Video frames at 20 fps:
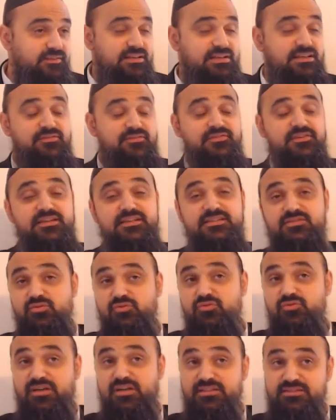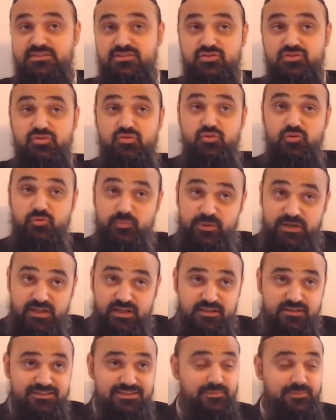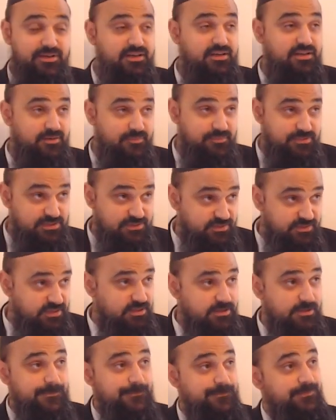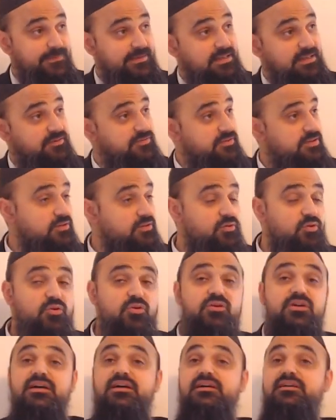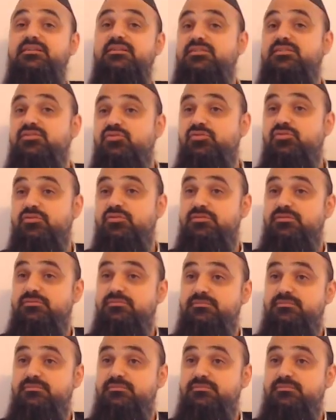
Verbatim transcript: à la fin fait de Khatijou ou pas D'après Chacham il a fait aucun issour.